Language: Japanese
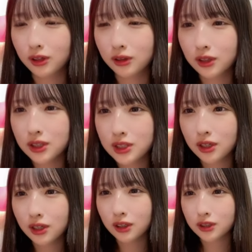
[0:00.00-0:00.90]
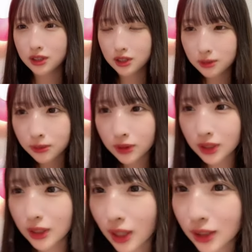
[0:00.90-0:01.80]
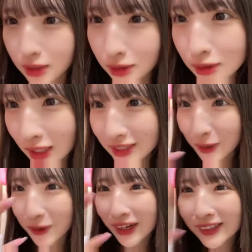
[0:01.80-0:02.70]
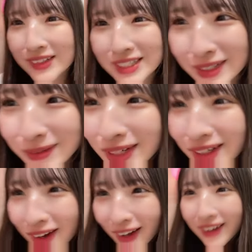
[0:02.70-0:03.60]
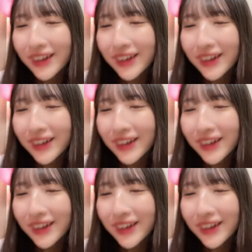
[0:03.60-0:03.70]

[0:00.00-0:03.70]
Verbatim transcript: 私がチーム E 初えじゃあ他のチームには